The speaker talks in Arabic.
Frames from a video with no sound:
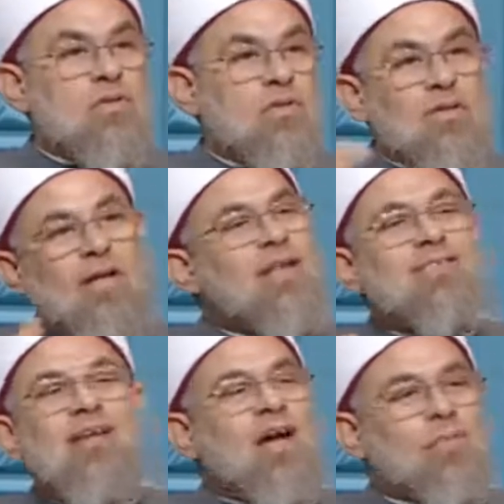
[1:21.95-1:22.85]
اه
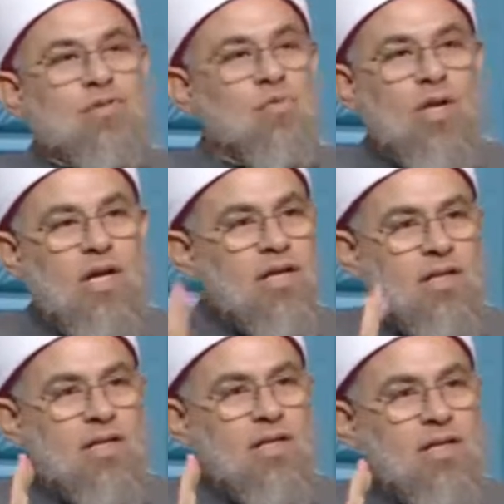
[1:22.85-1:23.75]
خلاص ده راح بسهوله
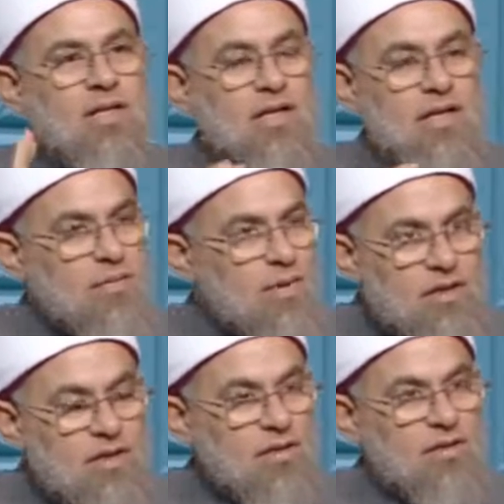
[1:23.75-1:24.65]
لان ما
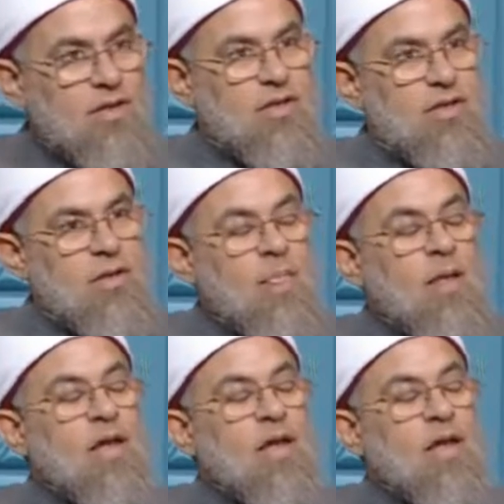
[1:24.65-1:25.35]
يقدرش يعني